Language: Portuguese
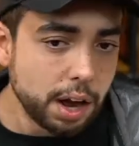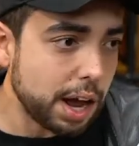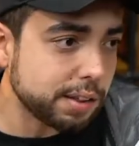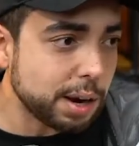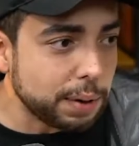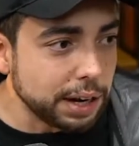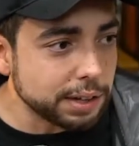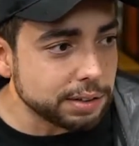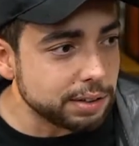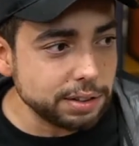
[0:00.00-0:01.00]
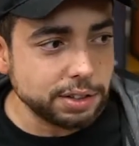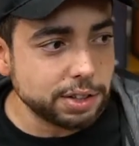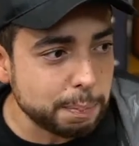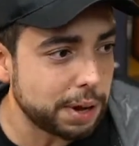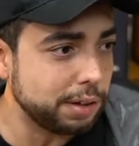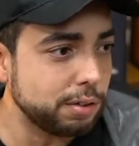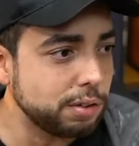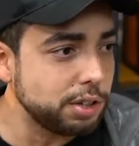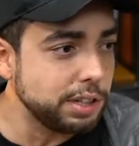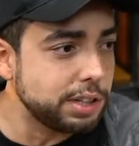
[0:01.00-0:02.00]
Cara, trabalha
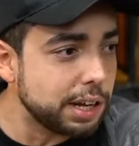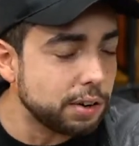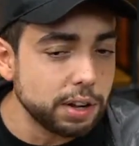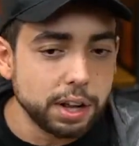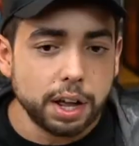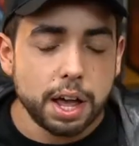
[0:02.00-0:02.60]
chapado o dia inteiro.